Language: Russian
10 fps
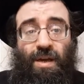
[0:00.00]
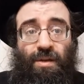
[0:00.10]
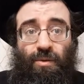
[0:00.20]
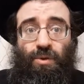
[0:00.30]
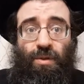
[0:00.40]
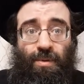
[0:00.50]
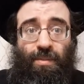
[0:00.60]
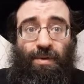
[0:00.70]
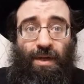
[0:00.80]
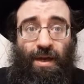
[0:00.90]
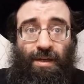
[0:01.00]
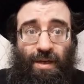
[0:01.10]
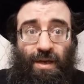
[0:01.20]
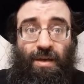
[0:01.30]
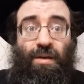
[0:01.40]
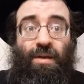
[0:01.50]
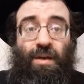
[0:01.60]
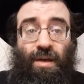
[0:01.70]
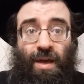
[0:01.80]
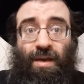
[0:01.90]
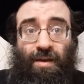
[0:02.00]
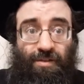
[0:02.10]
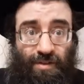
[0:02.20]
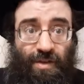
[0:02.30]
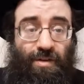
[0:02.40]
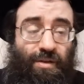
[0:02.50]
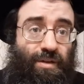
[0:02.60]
не нужны были бы никакие Хекер Цир.